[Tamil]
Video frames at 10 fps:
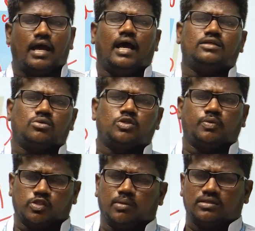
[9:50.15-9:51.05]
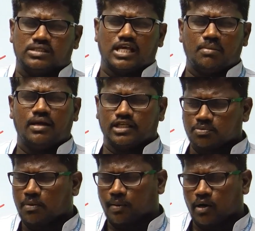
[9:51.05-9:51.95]
ஆஸ் ஒன் அஸ் பாசிபிள் சீக்கிரமாக
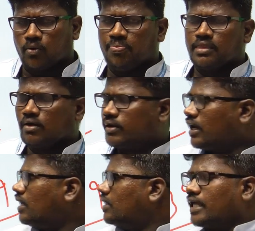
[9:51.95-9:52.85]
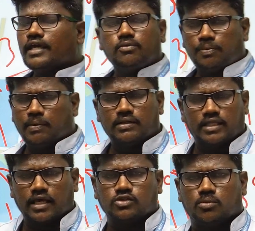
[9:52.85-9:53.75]
எக்ஸ்பெக்ட் பண்ணுறோம் ஓகேங்களா தேங்க்யூ பீப்பிள்
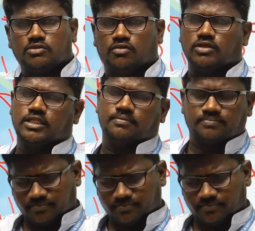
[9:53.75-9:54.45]
தேங்க்யூ ஸோ மச் ஃபார் வாட்சிங்